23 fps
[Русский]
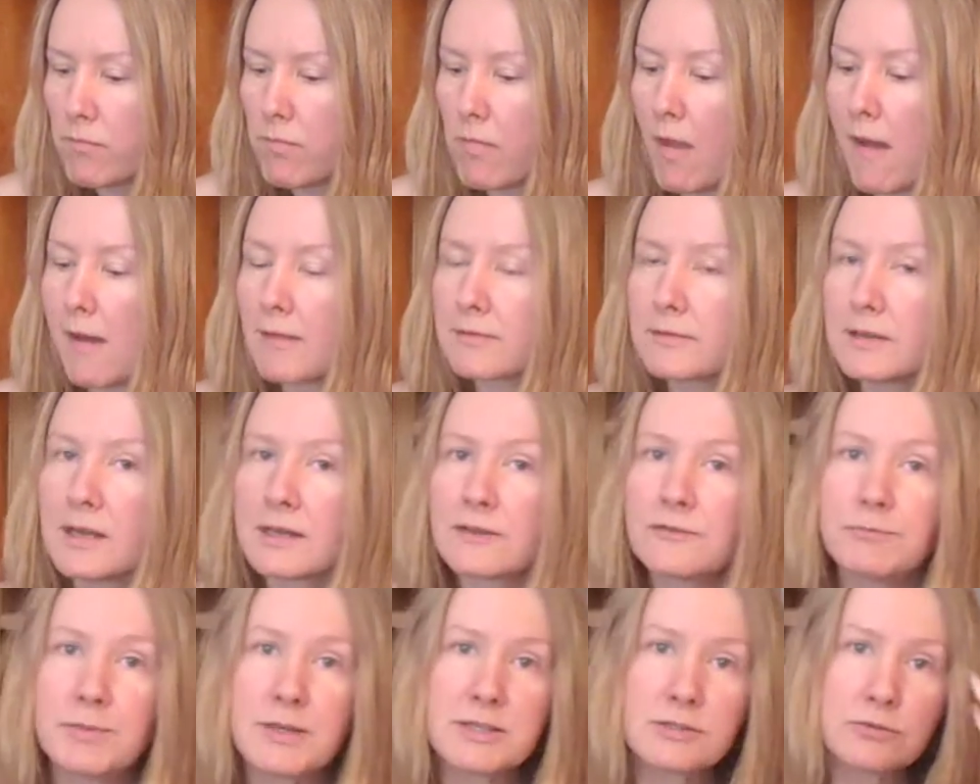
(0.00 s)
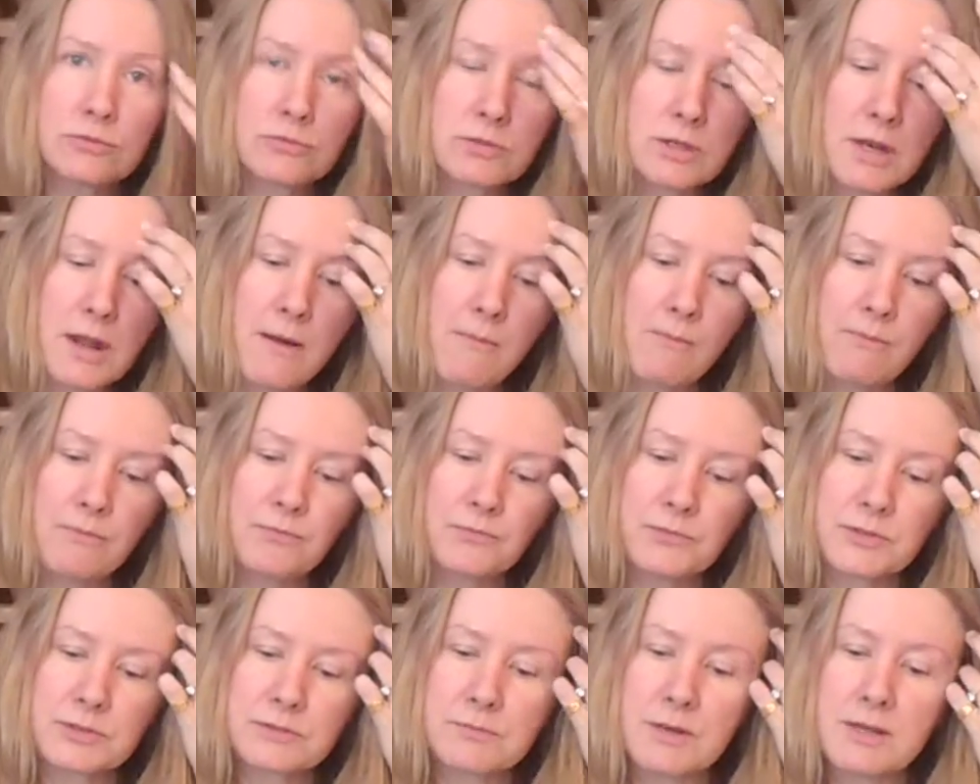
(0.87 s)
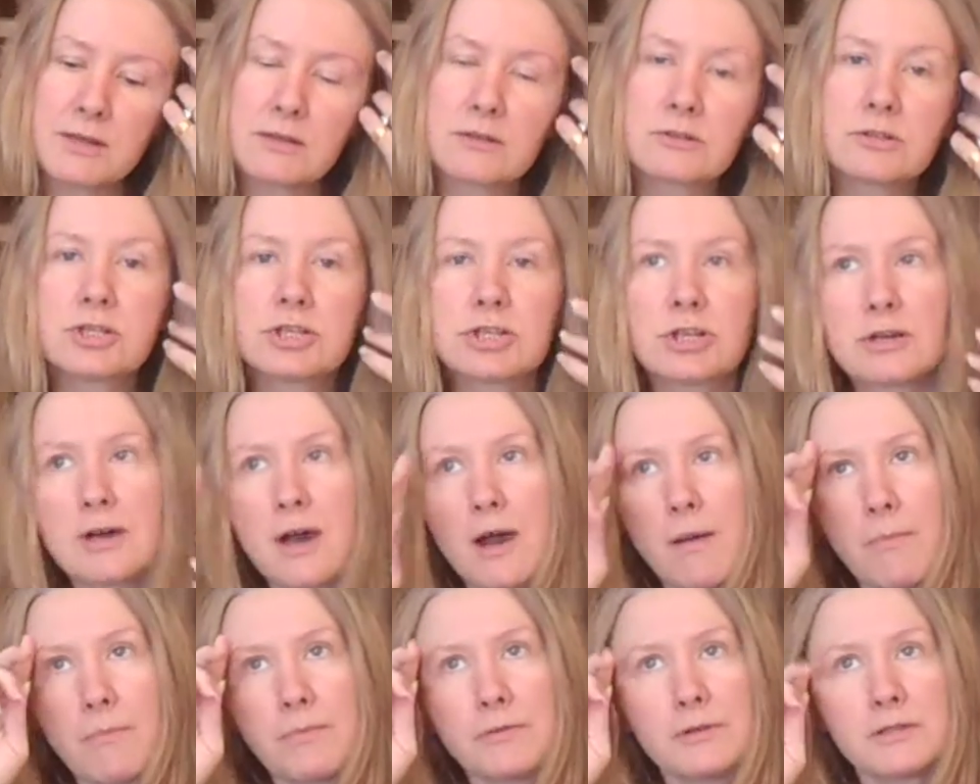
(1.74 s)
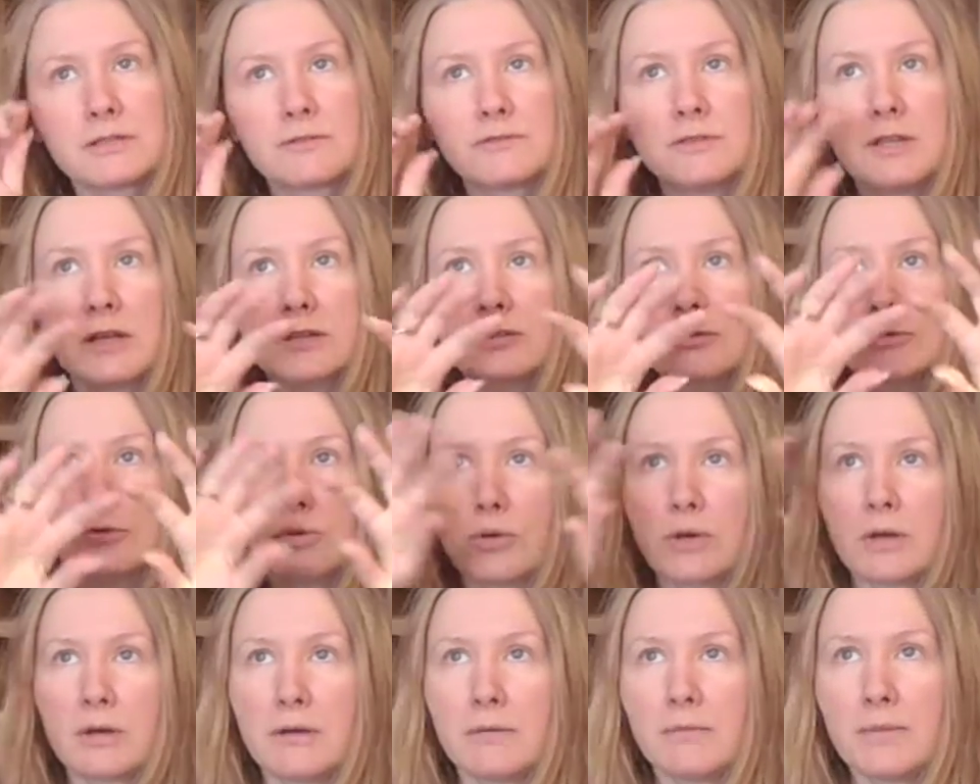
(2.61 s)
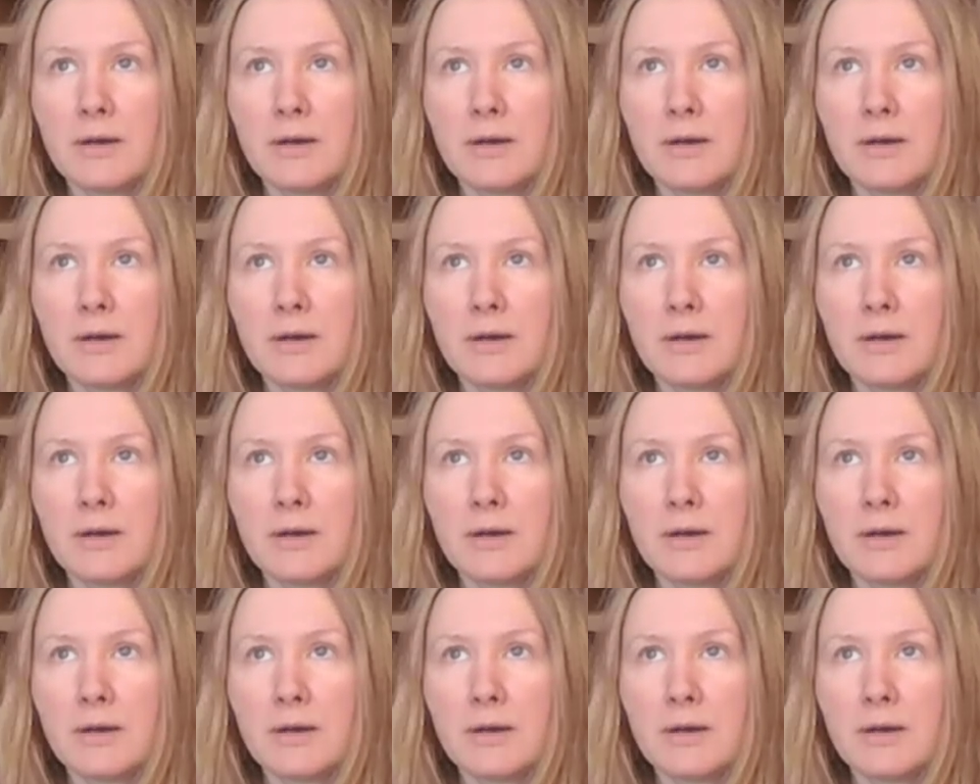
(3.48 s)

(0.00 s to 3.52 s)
А так в 5 утра с моей крыши капало, с водостока.